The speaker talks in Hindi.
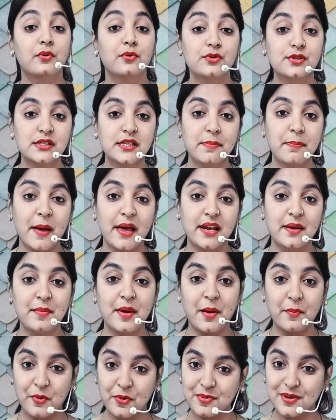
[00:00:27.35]
उससे पहले
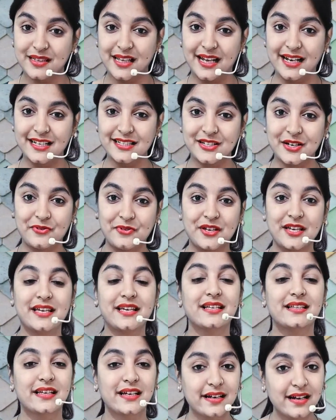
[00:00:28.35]
मैं आपको बताना चाहूँगी
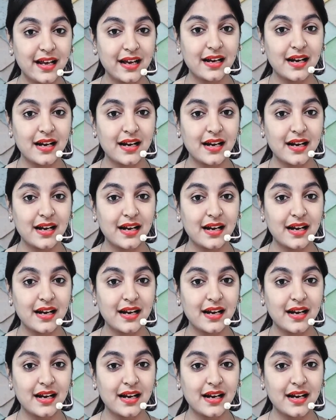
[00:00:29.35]
कि धिंगड़ा